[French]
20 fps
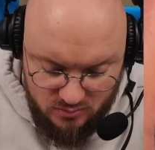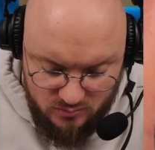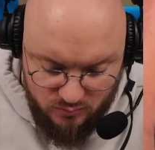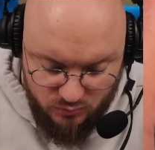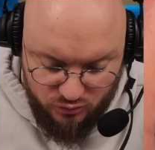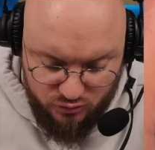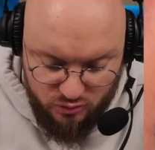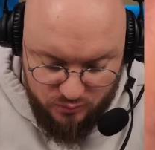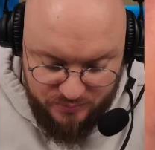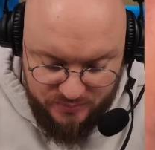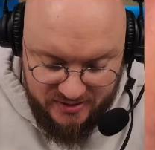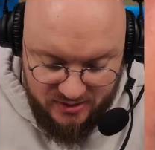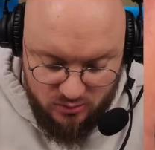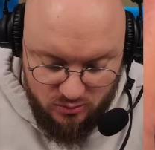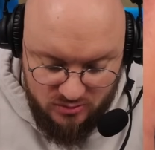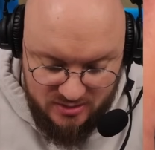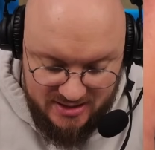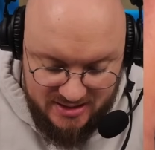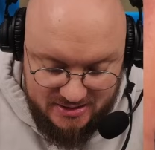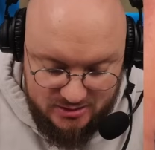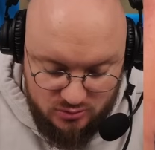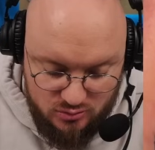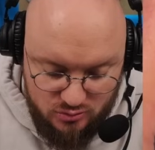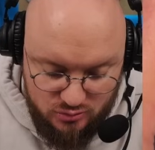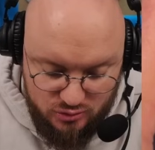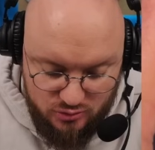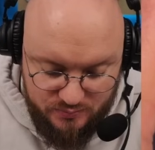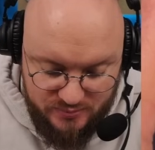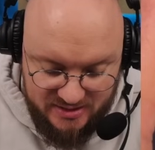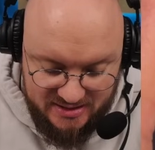monstre pyro
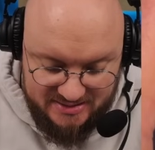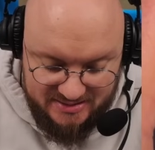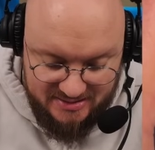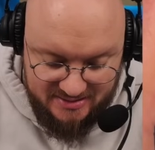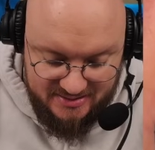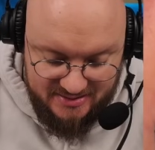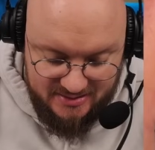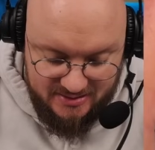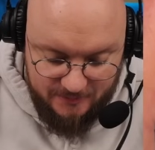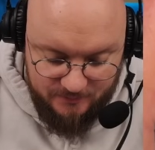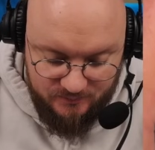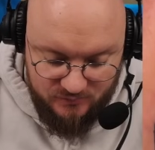exclu depuis l'extra deck.